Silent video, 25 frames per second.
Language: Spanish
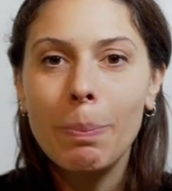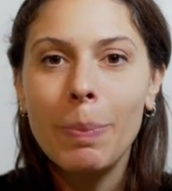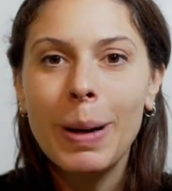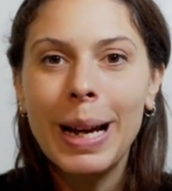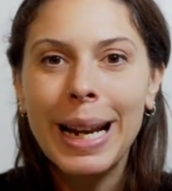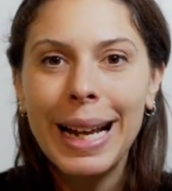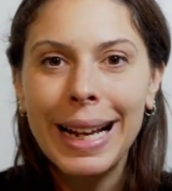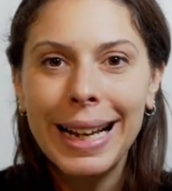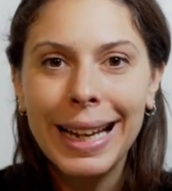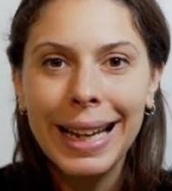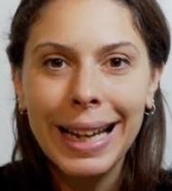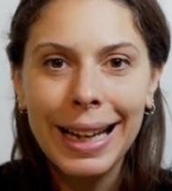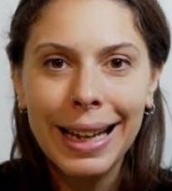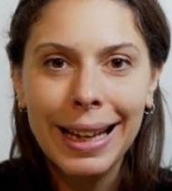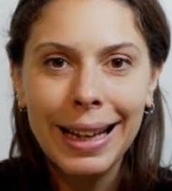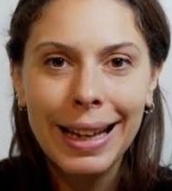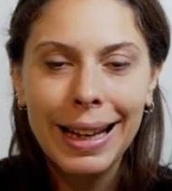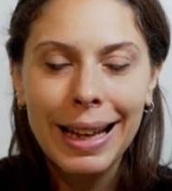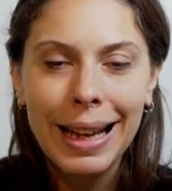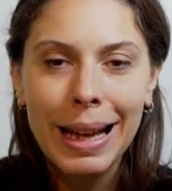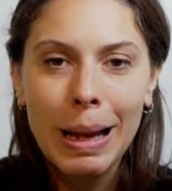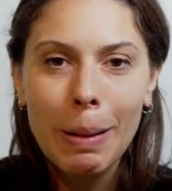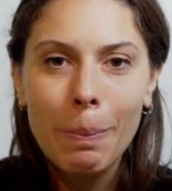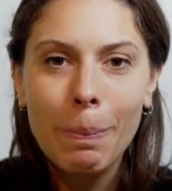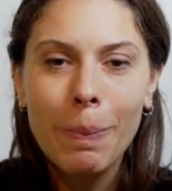¿Para qué?
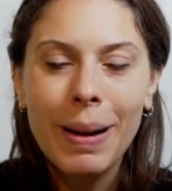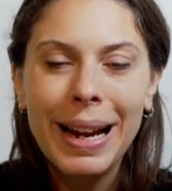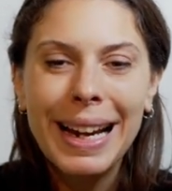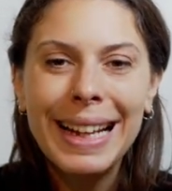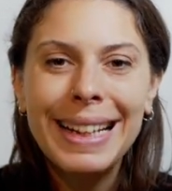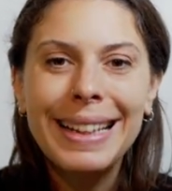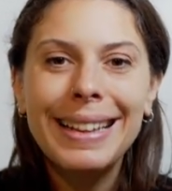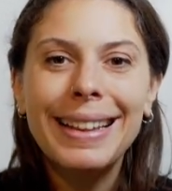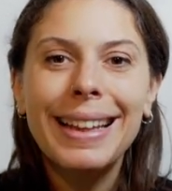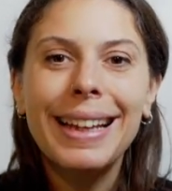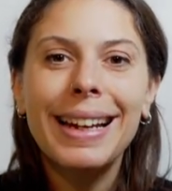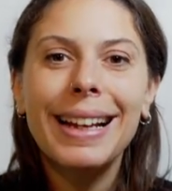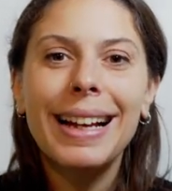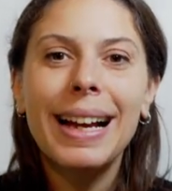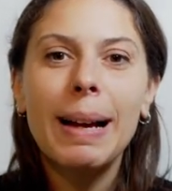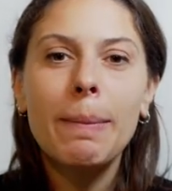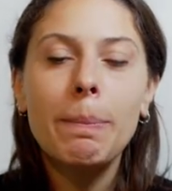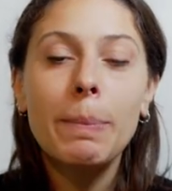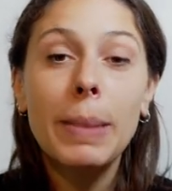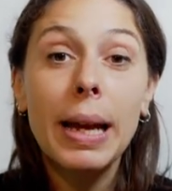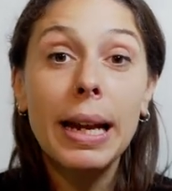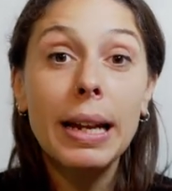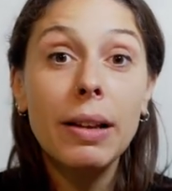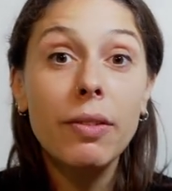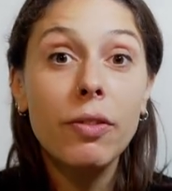Para
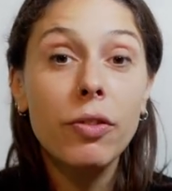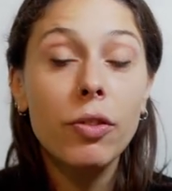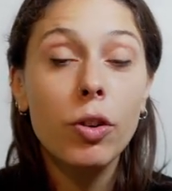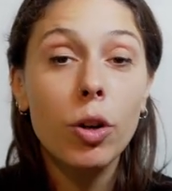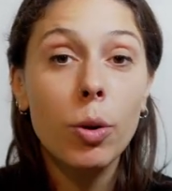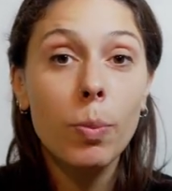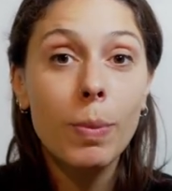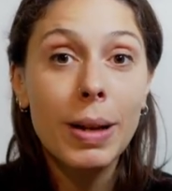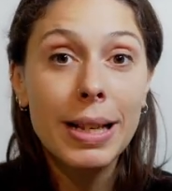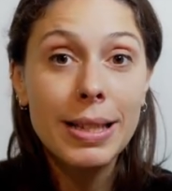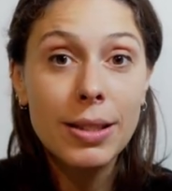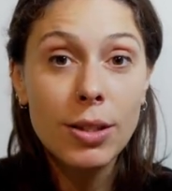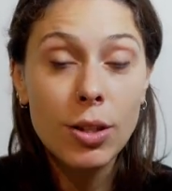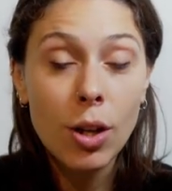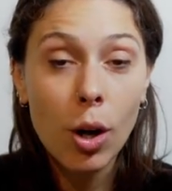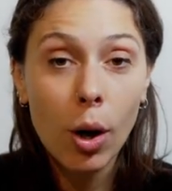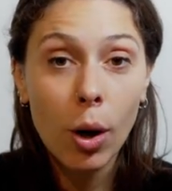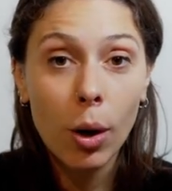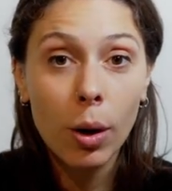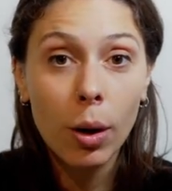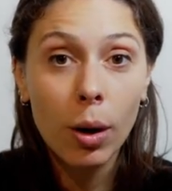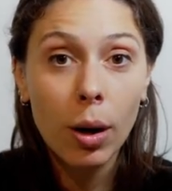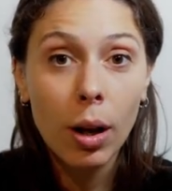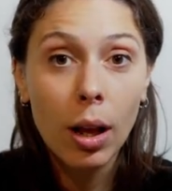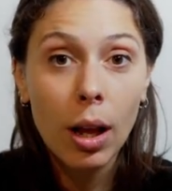intercambiar
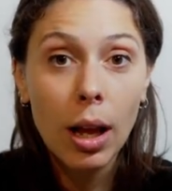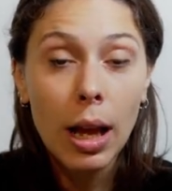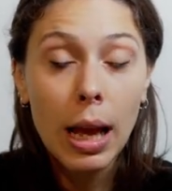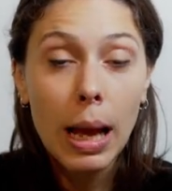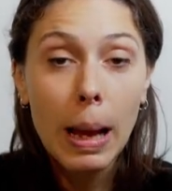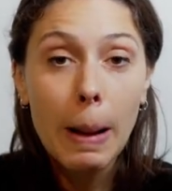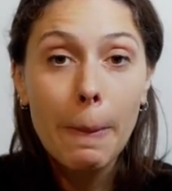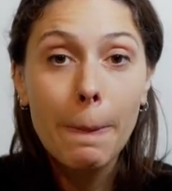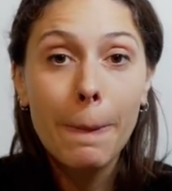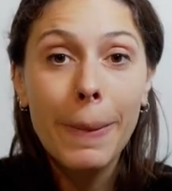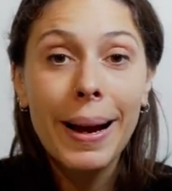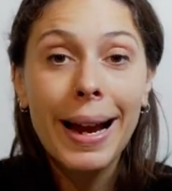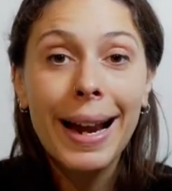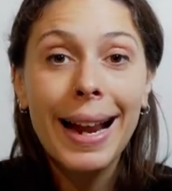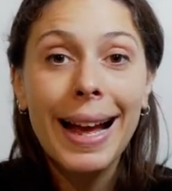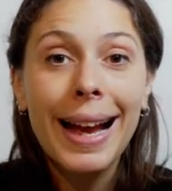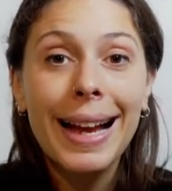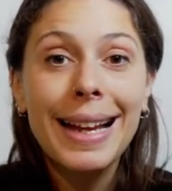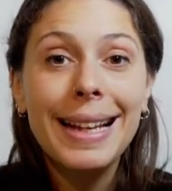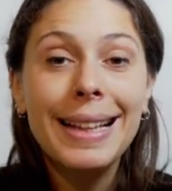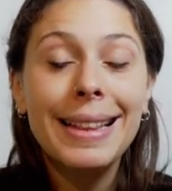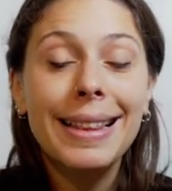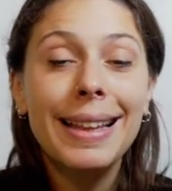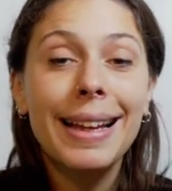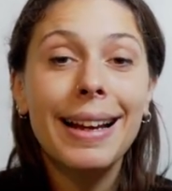información,
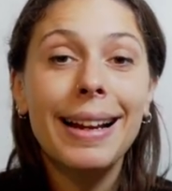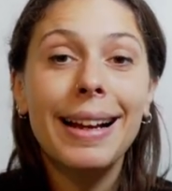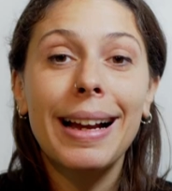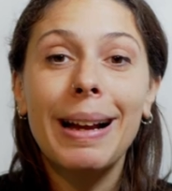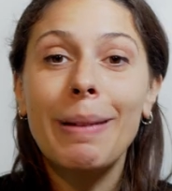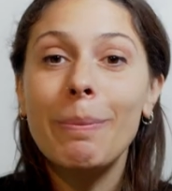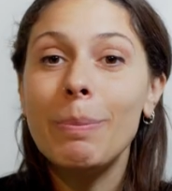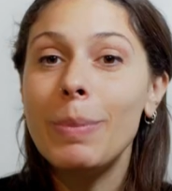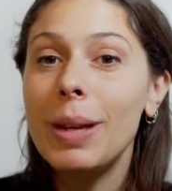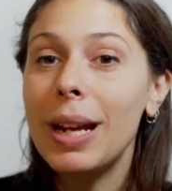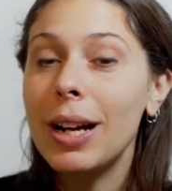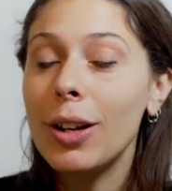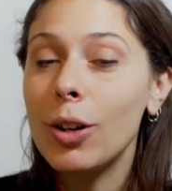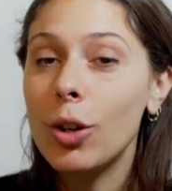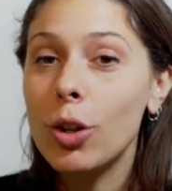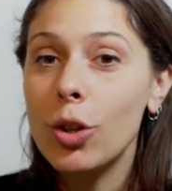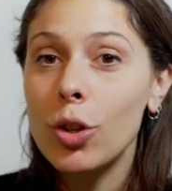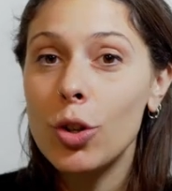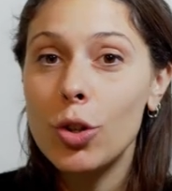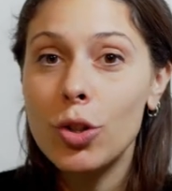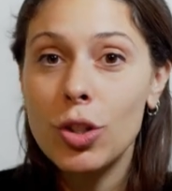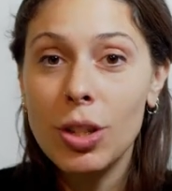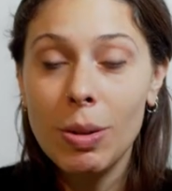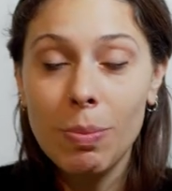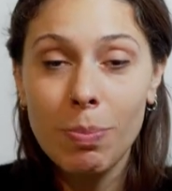para intercambiar
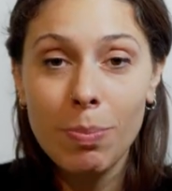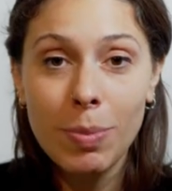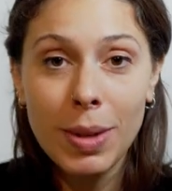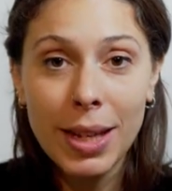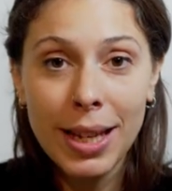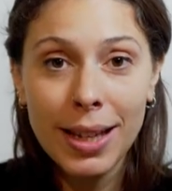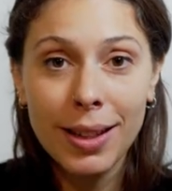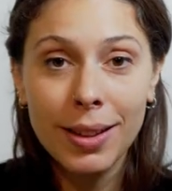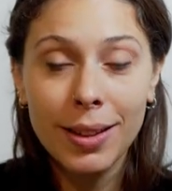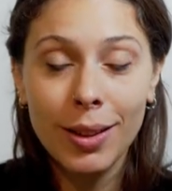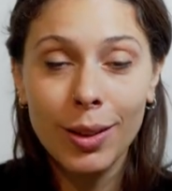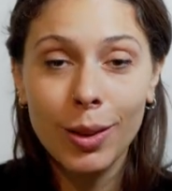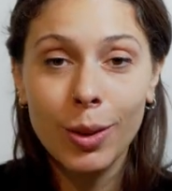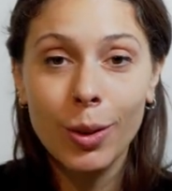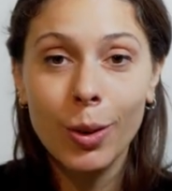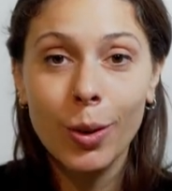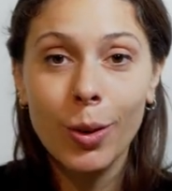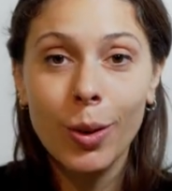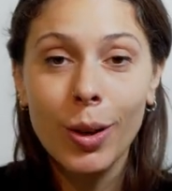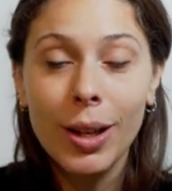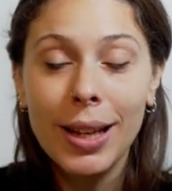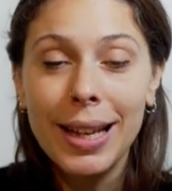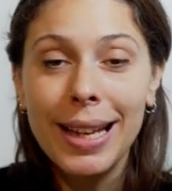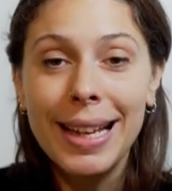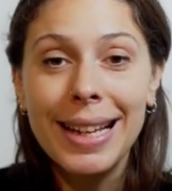
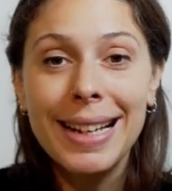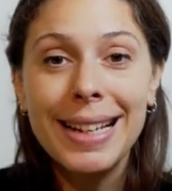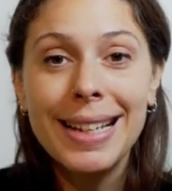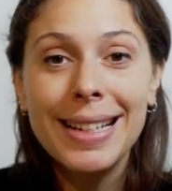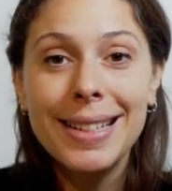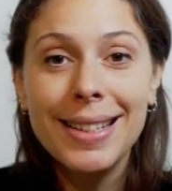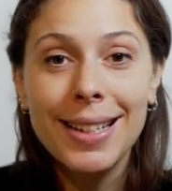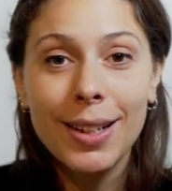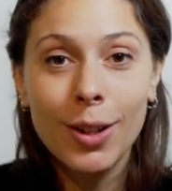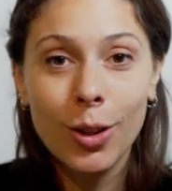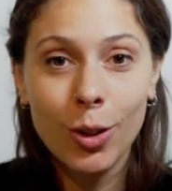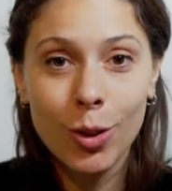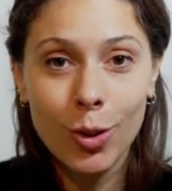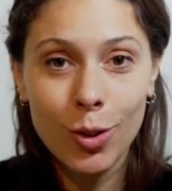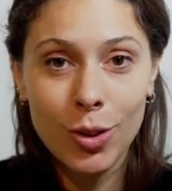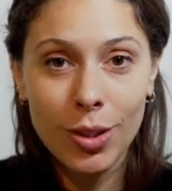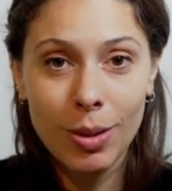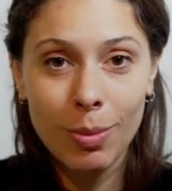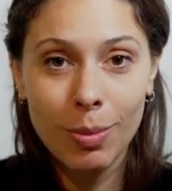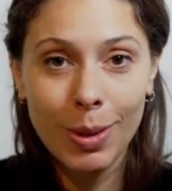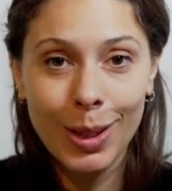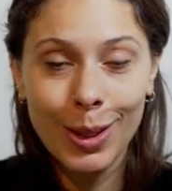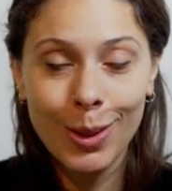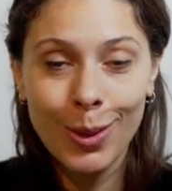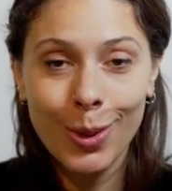conocimiento, que ese
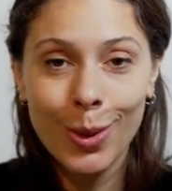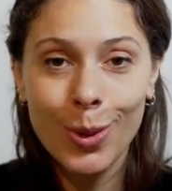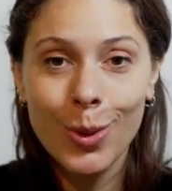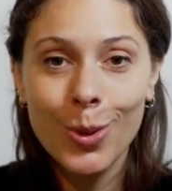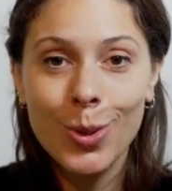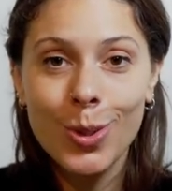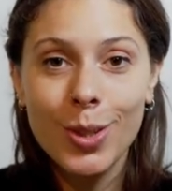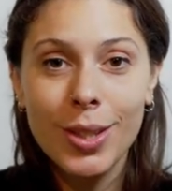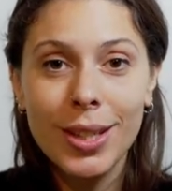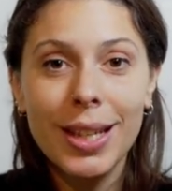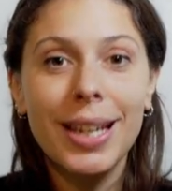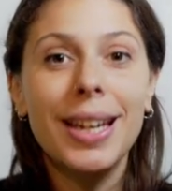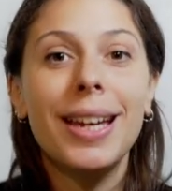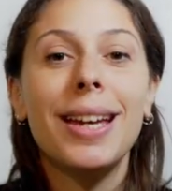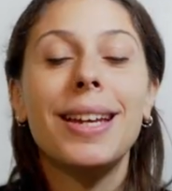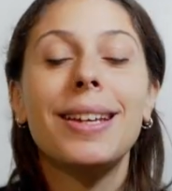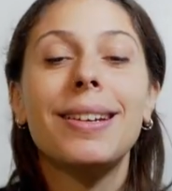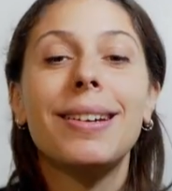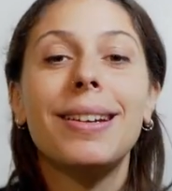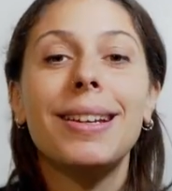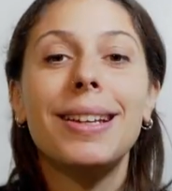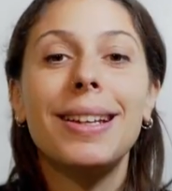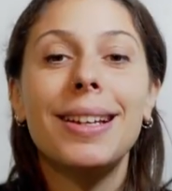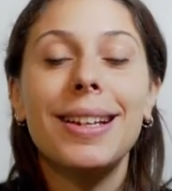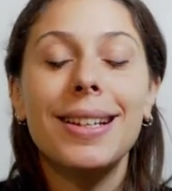conocimiento sea
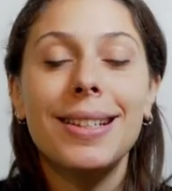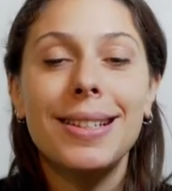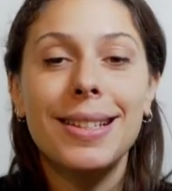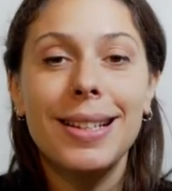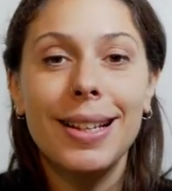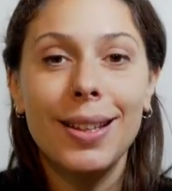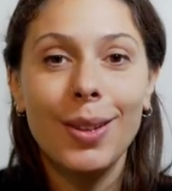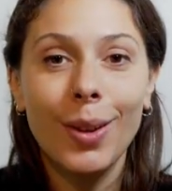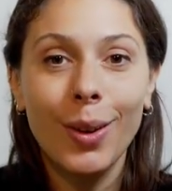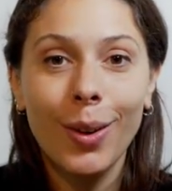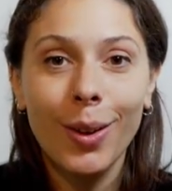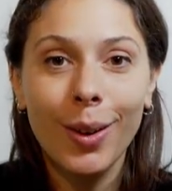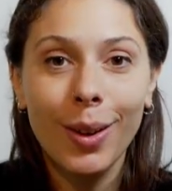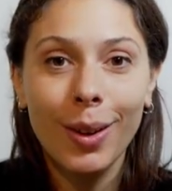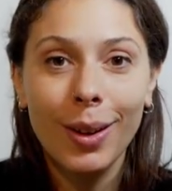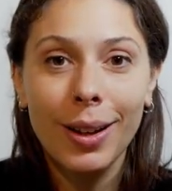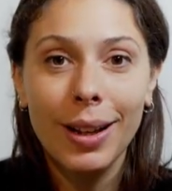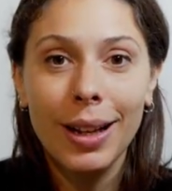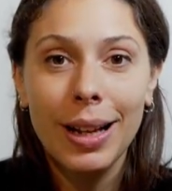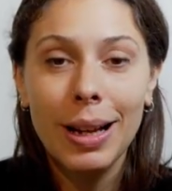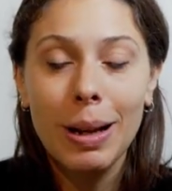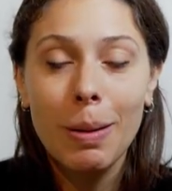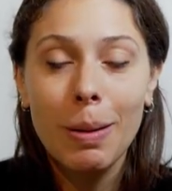enriquecedor